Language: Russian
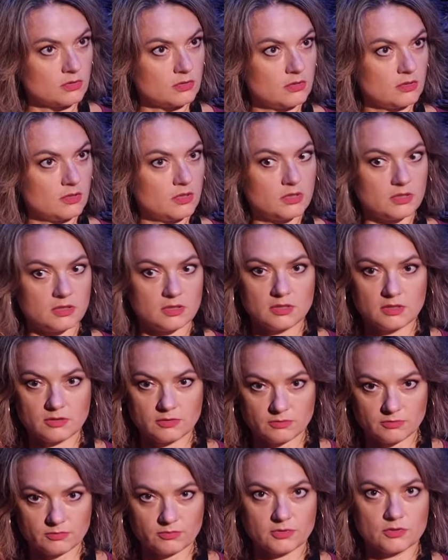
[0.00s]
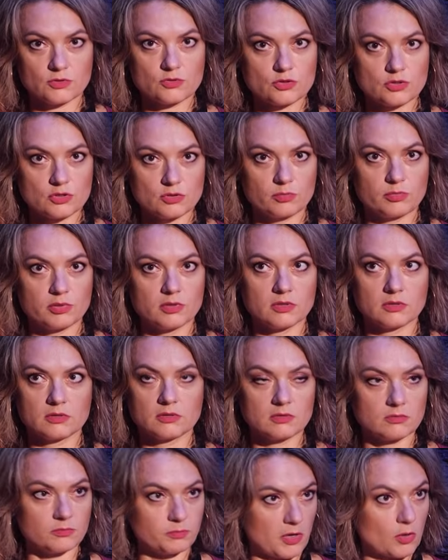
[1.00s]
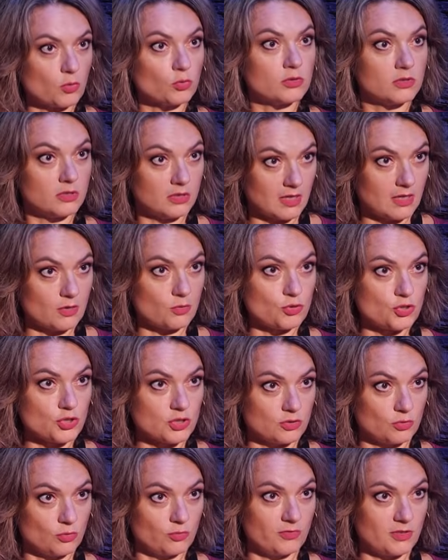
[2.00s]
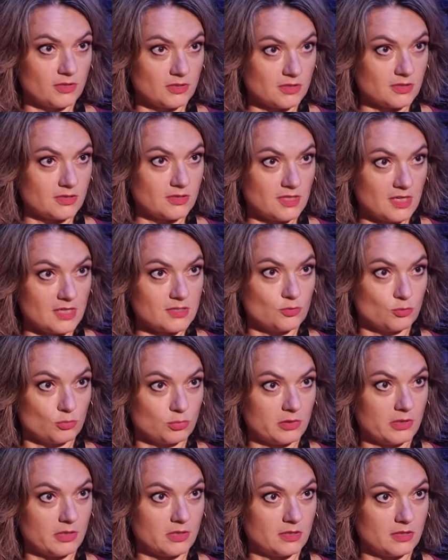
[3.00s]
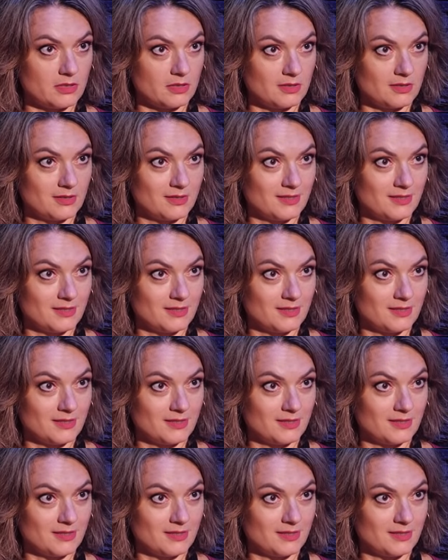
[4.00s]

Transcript: Да. И ты вынужден был... Погода-то хорошая, но ветра-то не особо, наверное, да?